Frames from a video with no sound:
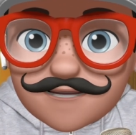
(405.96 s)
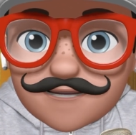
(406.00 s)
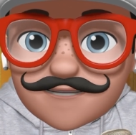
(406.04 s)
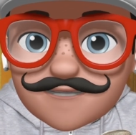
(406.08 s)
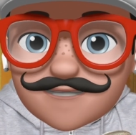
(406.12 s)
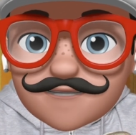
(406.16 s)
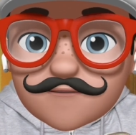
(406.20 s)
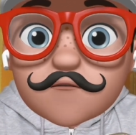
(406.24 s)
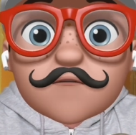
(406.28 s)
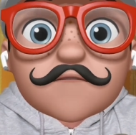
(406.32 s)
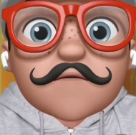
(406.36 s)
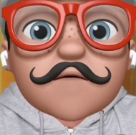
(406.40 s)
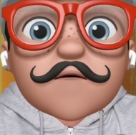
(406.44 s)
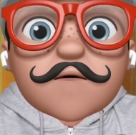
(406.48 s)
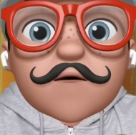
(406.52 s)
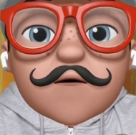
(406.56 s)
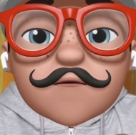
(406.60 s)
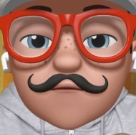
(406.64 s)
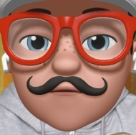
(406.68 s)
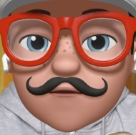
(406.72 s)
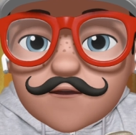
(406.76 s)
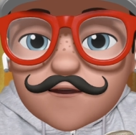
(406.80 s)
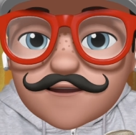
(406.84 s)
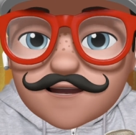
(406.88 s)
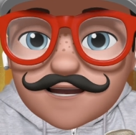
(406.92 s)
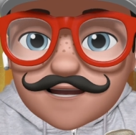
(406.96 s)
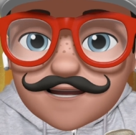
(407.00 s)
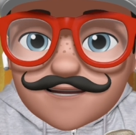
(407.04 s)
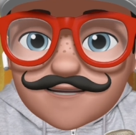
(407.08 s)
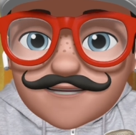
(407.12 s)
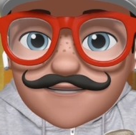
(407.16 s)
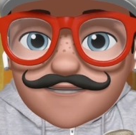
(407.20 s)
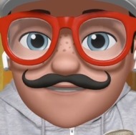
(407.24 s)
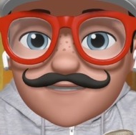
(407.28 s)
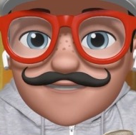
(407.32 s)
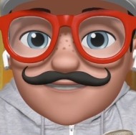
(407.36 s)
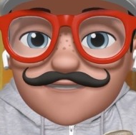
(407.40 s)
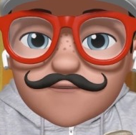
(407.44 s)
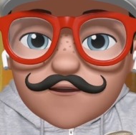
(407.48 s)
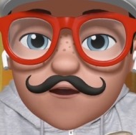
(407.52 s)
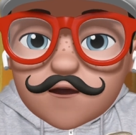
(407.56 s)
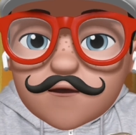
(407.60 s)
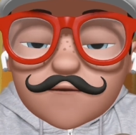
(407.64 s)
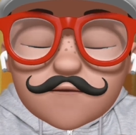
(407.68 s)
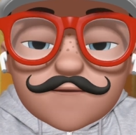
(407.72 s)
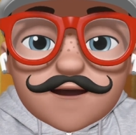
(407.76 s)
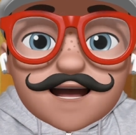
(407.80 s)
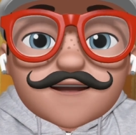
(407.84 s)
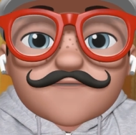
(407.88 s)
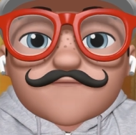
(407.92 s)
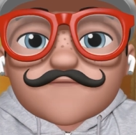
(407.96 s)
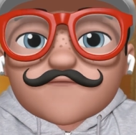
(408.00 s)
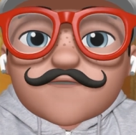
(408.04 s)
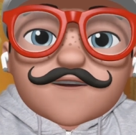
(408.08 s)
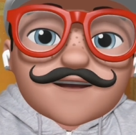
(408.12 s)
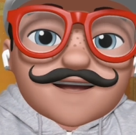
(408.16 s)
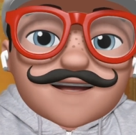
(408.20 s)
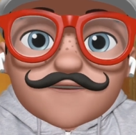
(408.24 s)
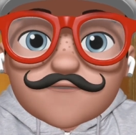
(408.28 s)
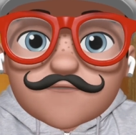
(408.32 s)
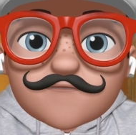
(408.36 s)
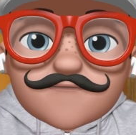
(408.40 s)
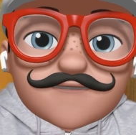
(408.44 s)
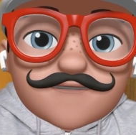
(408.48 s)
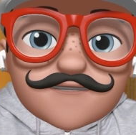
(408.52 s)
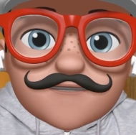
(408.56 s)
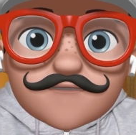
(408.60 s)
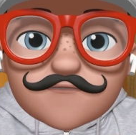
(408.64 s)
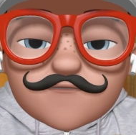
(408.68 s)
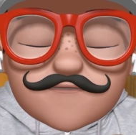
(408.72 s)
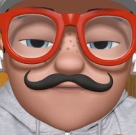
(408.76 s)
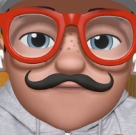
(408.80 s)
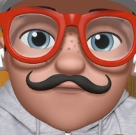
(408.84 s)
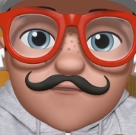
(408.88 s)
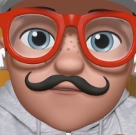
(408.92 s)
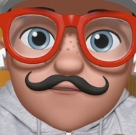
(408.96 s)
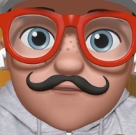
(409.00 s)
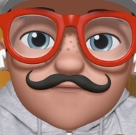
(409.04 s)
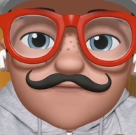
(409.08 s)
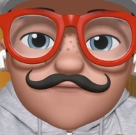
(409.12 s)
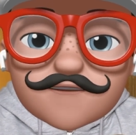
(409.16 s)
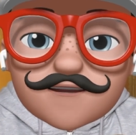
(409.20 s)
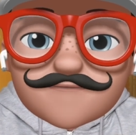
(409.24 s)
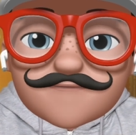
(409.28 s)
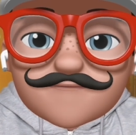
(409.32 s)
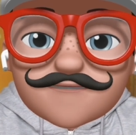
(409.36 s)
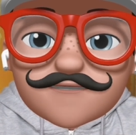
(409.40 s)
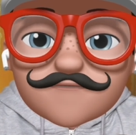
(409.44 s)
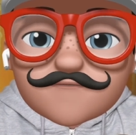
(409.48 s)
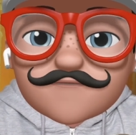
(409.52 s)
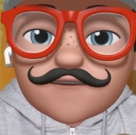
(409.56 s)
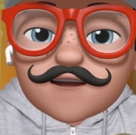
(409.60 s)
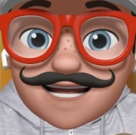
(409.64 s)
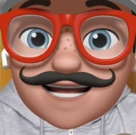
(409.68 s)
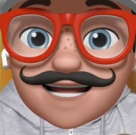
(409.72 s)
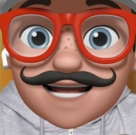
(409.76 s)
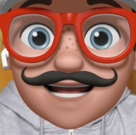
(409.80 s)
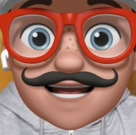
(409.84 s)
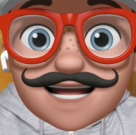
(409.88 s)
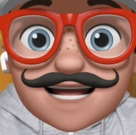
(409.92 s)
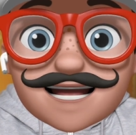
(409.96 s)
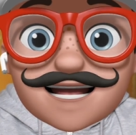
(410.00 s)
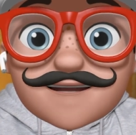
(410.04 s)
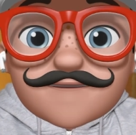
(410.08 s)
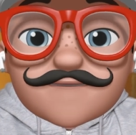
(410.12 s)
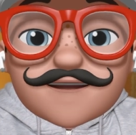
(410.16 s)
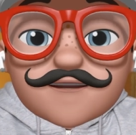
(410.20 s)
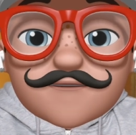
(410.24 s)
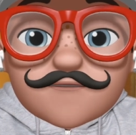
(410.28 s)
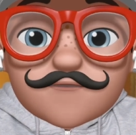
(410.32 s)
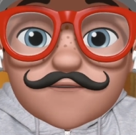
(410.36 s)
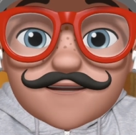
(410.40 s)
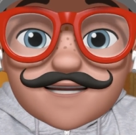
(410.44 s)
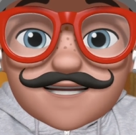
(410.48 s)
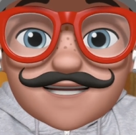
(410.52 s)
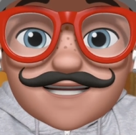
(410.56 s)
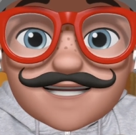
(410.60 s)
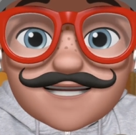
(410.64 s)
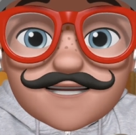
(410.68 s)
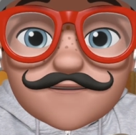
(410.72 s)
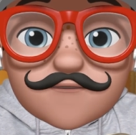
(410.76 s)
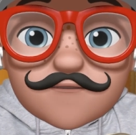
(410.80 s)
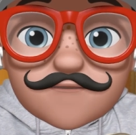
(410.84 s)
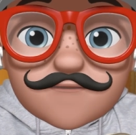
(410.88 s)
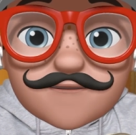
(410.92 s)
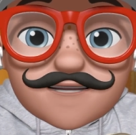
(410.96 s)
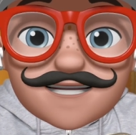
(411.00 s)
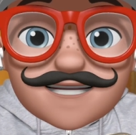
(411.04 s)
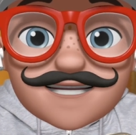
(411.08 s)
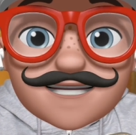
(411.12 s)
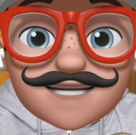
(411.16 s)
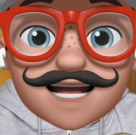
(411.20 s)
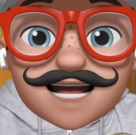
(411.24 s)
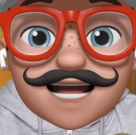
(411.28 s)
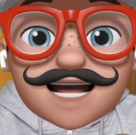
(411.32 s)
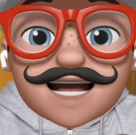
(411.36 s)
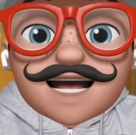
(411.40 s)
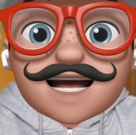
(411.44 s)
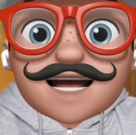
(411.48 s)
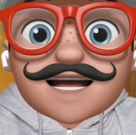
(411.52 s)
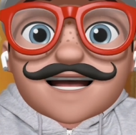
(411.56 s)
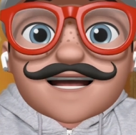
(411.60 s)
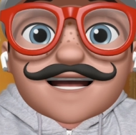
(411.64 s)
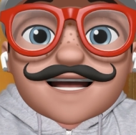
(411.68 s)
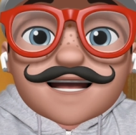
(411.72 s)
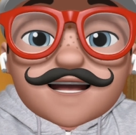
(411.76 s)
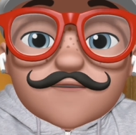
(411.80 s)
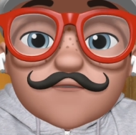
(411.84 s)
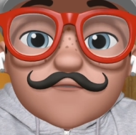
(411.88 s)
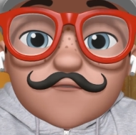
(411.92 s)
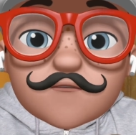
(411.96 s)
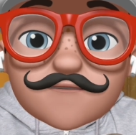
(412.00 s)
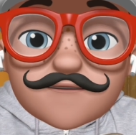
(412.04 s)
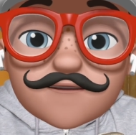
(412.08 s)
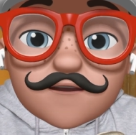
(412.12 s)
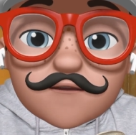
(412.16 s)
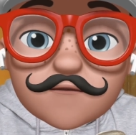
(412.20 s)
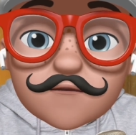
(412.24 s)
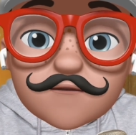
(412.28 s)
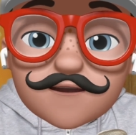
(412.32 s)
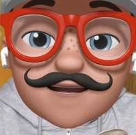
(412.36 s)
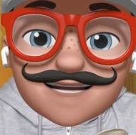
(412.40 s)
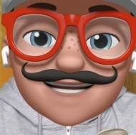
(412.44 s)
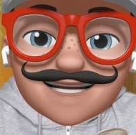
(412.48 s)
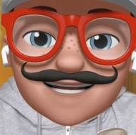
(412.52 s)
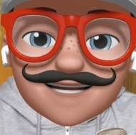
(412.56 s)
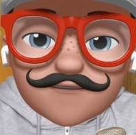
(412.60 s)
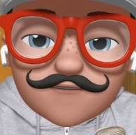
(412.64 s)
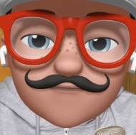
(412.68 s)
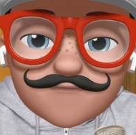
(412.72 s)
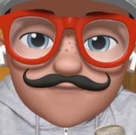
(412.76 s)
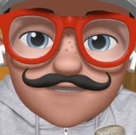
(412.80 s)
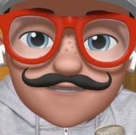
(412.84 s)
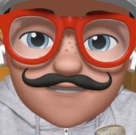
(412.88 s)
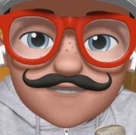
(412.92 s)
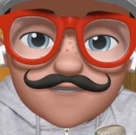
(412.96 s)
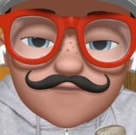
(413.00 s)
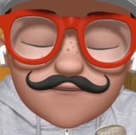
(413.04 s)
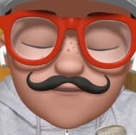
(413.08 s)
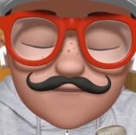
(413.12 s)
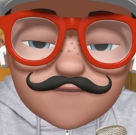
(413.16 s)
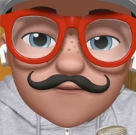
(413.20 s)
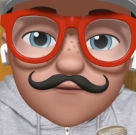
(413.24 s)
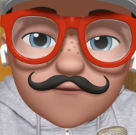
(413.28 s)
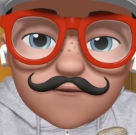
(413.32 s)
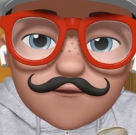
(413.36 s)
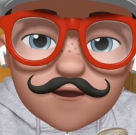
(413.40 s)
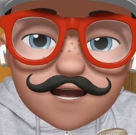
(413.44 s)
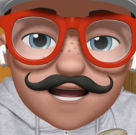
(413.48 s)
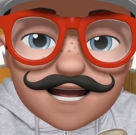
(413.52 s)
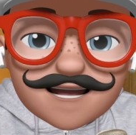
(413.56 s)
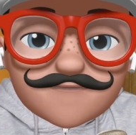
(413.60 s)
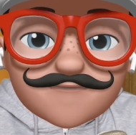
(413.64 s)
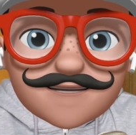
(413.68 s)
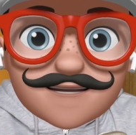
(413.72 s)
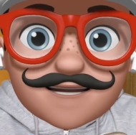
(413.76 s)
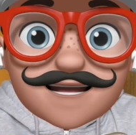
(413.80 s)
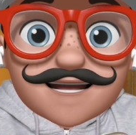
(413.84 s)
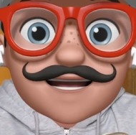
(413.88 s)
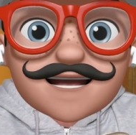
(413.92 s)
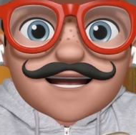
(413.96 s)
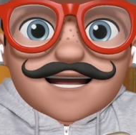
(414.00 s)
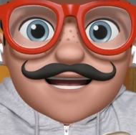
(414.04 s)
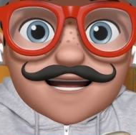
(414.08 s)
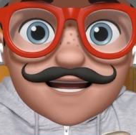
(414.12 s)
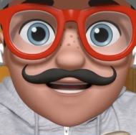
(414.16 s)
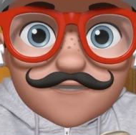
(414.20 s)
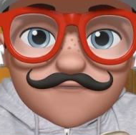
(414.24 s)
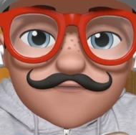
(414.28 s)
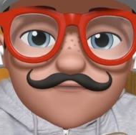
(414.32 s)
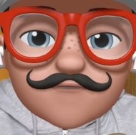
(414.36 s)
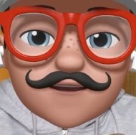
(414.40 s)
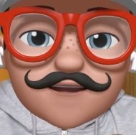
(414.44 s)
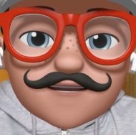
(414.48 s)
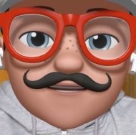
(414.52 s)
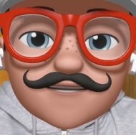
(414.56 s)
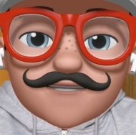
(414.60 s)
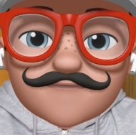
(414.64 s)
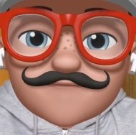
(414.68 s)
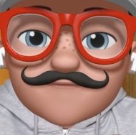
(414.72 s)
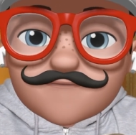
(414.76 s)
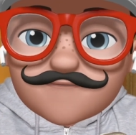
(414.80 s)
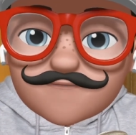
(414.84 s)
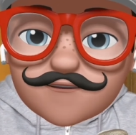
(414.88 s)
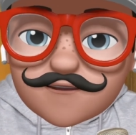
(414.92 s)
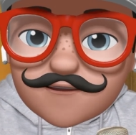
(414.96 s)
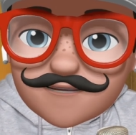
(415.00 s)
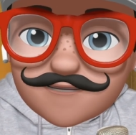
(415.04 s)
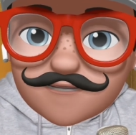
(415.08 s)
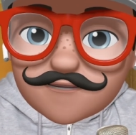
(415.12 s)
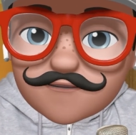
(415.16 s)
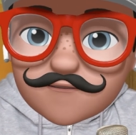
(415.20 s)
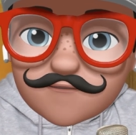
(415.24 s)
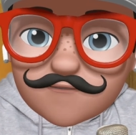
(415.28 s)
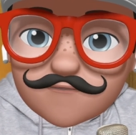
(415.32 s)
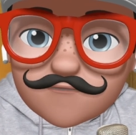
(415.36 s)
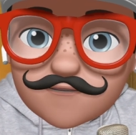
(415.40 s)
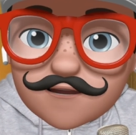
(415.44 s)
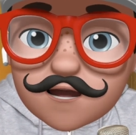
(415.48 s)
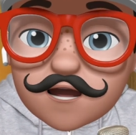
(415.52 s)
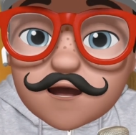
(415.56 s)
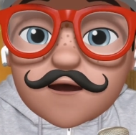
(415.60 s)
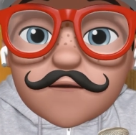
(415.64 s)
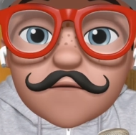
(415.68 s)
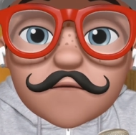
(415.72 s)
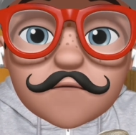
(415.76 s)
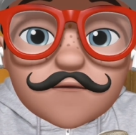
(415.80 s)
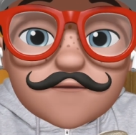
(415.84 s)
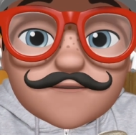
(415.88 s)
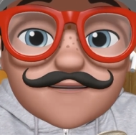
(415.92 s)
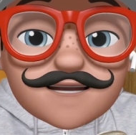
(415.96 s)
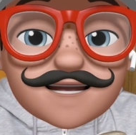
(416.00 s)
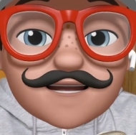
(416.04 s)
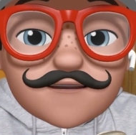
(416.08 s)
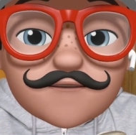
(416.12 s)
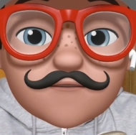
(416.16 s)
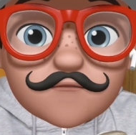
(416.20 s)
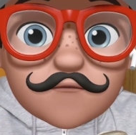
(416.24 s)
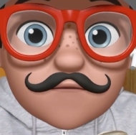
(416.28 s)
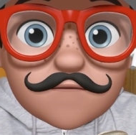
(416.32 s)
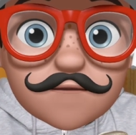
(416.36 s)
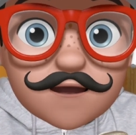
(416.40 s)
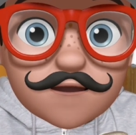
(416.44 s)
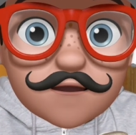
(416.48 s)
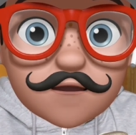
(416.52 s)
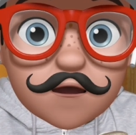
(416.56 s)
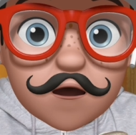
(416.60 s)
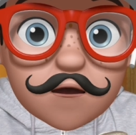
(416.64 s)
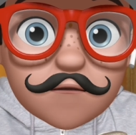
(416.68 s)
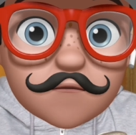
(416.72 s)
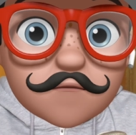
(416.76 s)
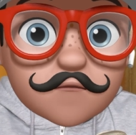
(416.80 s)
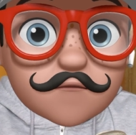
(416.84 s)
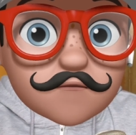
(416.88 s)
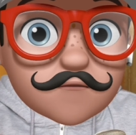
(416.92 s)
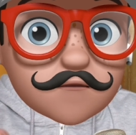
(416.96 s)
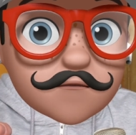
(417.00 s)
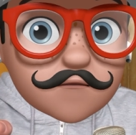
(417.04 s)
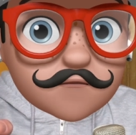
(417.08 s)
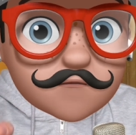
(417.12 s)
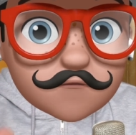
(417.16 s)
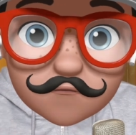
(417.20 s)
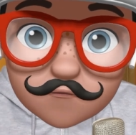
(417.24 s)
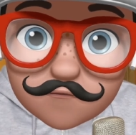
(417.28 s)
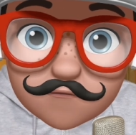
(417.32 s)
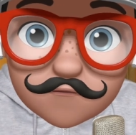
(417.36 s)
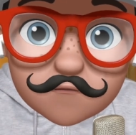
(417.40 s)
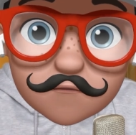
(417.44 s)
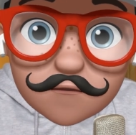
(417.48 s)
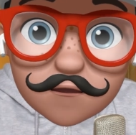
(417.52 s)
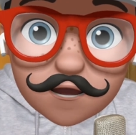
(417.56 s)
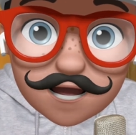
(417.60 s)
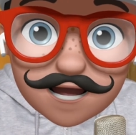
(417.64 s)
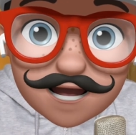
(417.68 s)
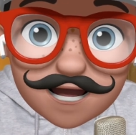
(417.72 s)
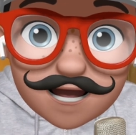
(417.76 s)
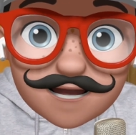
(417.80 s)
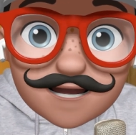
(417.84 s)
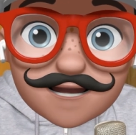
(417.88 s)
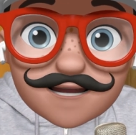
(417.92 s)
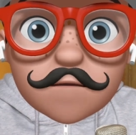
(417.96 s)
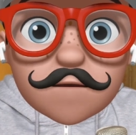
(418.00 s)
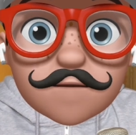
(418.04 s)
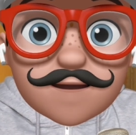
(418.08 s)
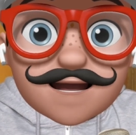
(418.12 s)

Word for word: C'est une promo. Hein. Sinon, on part sur 99 euros, je vous l'avais dit tout à l'heure. Les mensualités sont fixées à 42,99 euros avec l'assurance vol incluse, modèle supérieur au bout de 12 mois, hein.